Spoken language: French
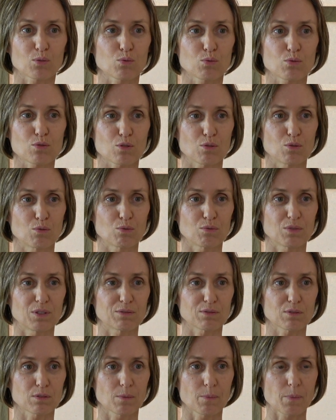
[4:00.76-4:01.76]
tout ce que nous
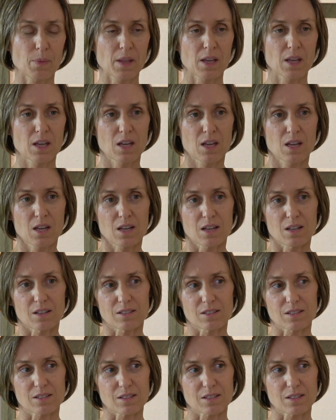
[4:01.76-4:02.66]
vivons. Euh,